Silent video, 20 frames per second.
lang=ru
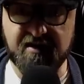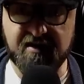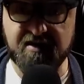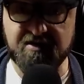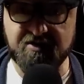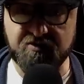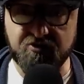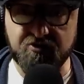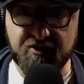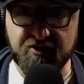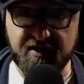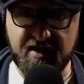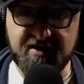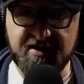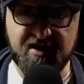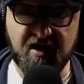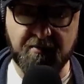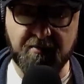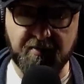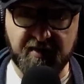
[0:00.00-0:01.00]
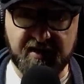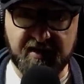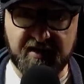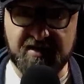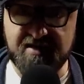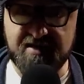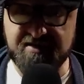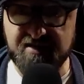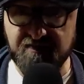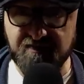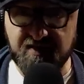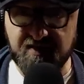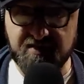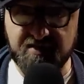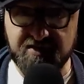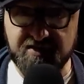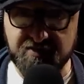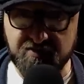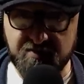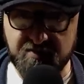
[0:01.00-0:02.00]
и рассуждать об их
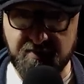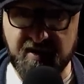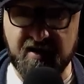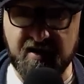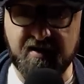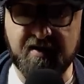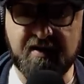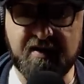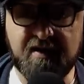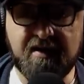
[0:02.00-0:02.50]
незавидной судьбе?